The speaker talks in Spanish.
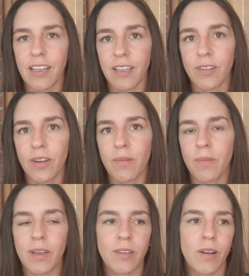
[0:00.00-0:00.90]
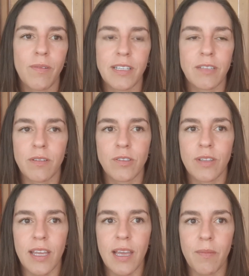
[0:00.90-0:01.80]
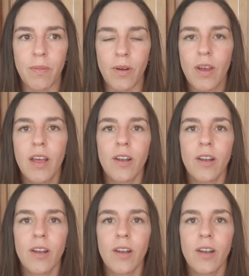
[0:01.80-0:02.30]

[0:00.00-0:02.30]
Les estoy poniendo alguna situación de ejemplo.